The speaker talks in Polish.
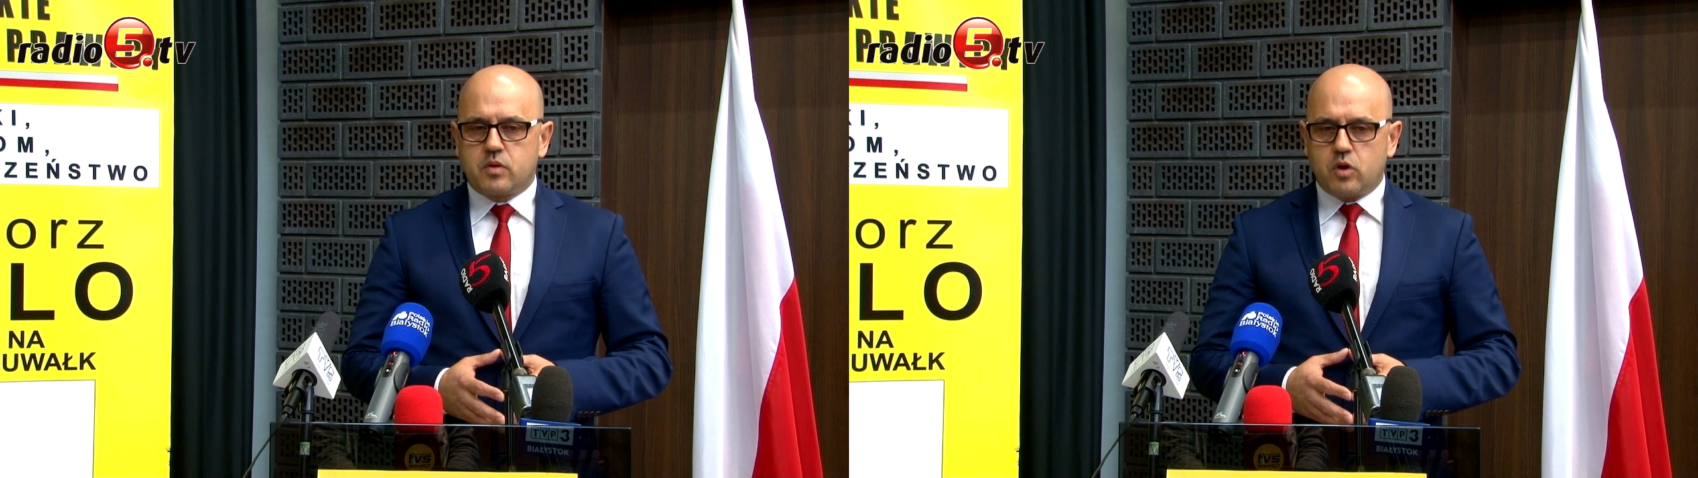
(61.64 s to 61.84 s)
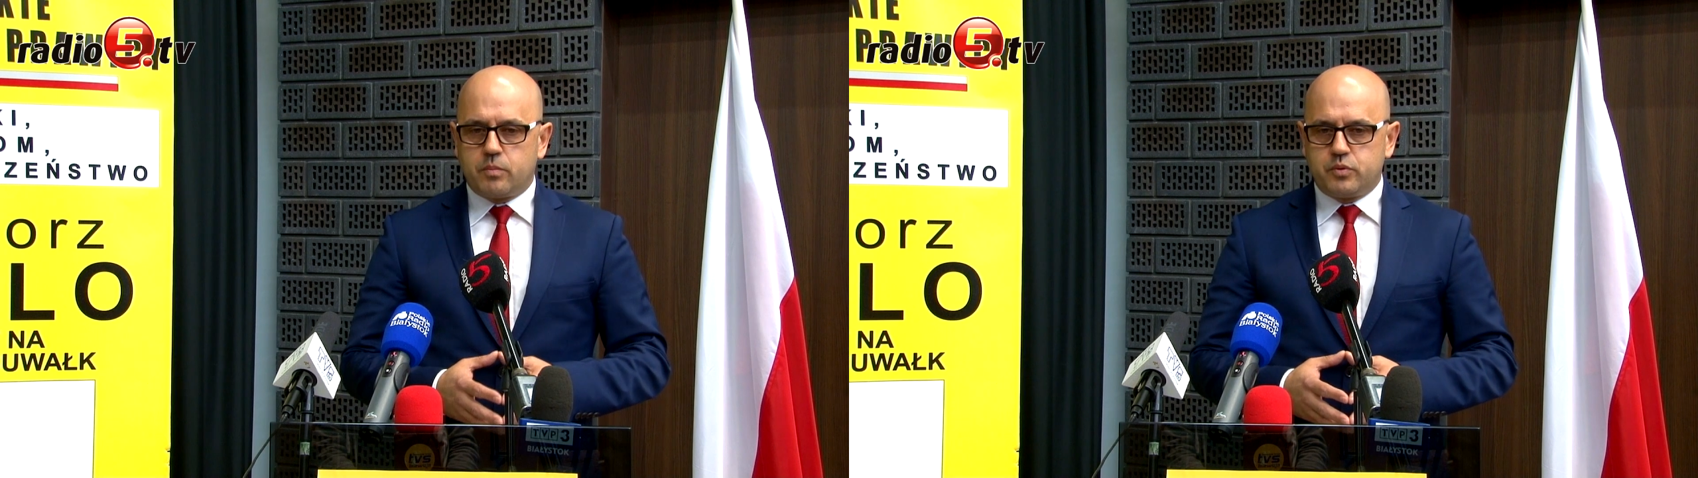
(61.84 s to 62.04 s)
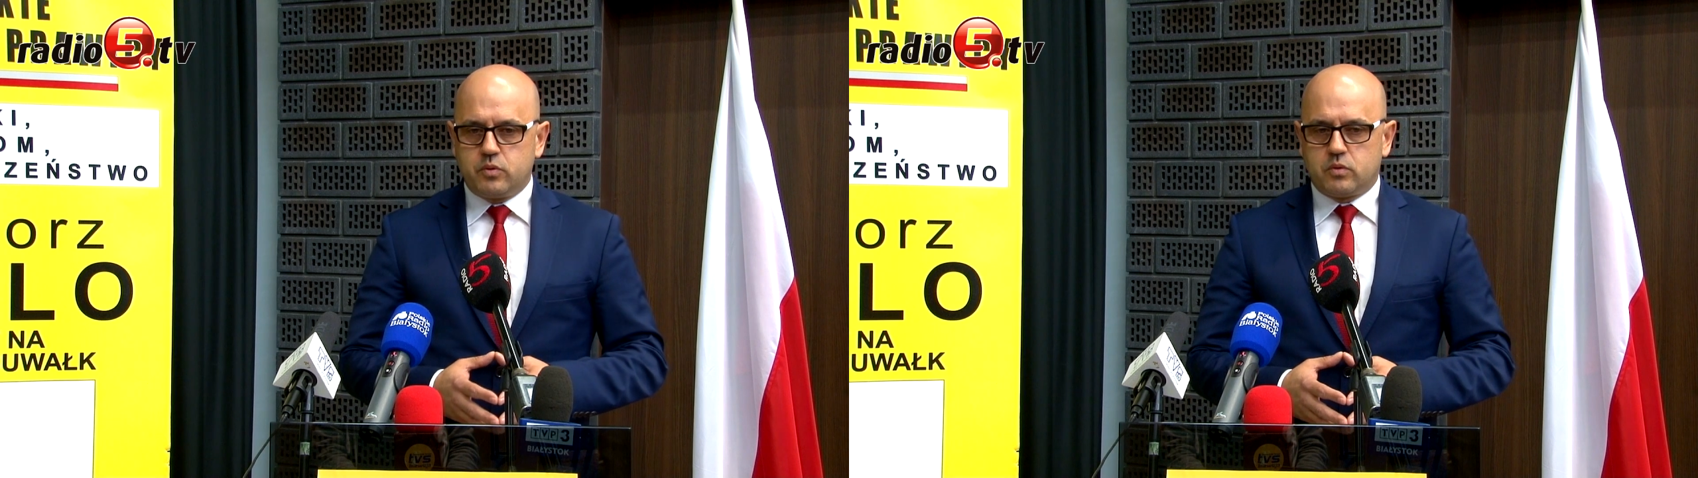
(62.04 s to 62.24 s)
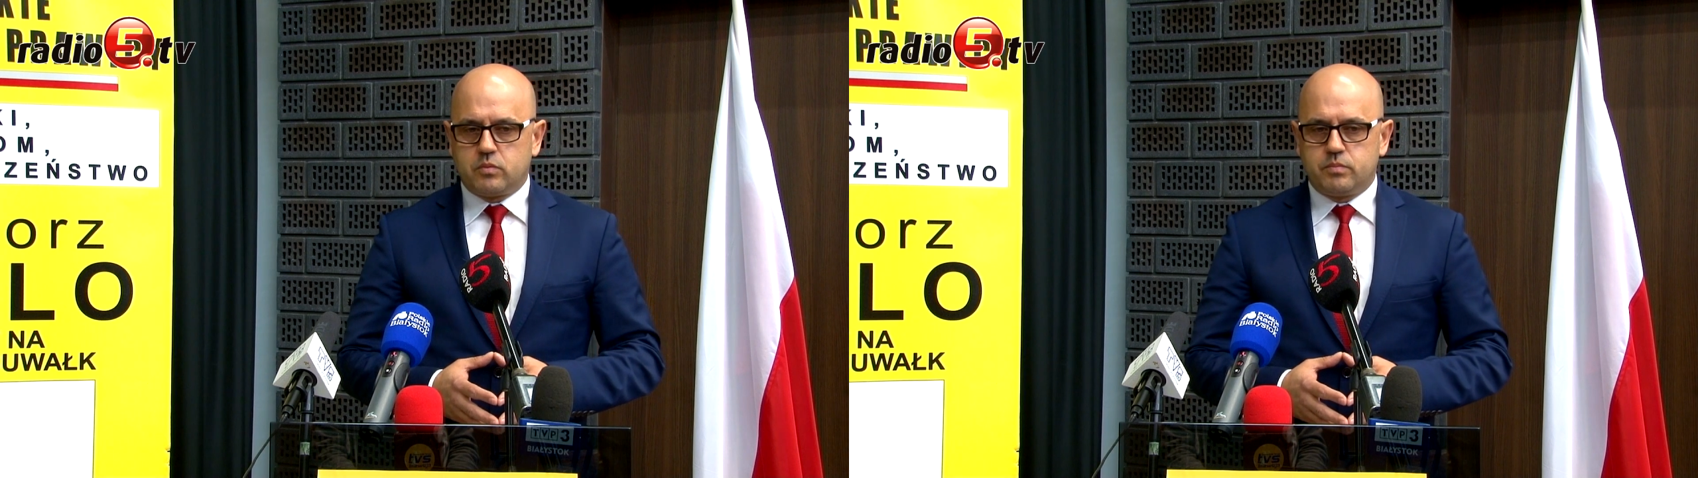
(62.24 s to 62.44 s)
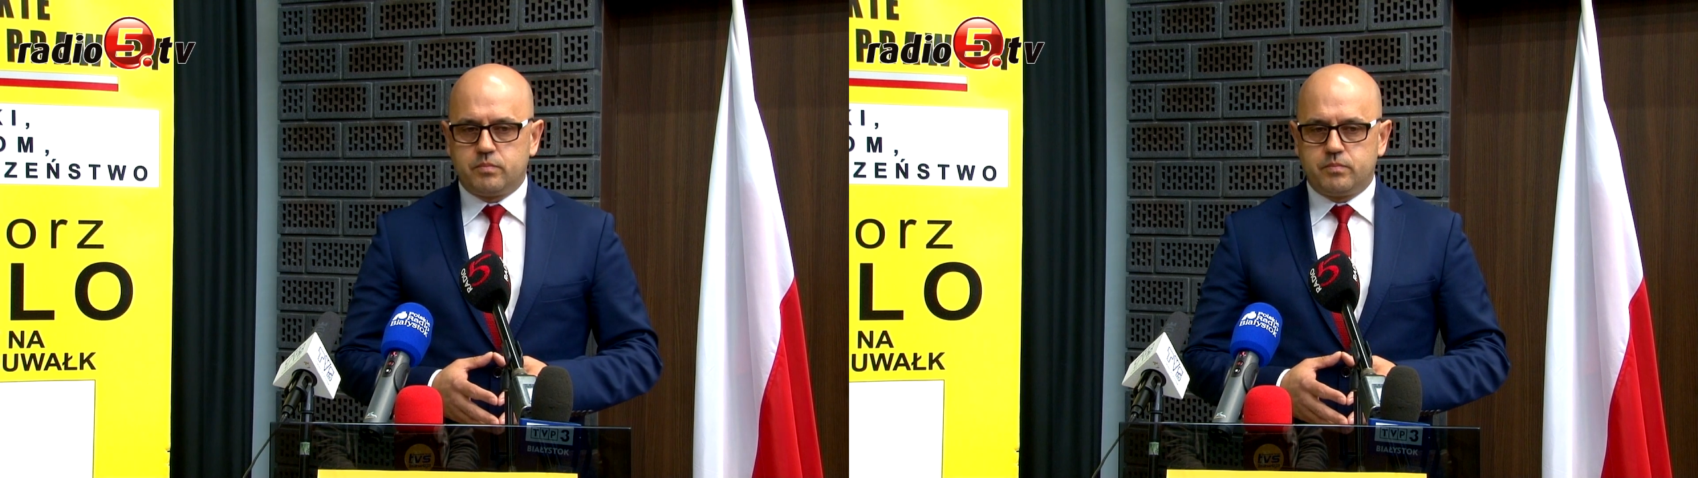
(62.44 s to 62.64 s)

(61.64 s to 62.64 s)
stopniu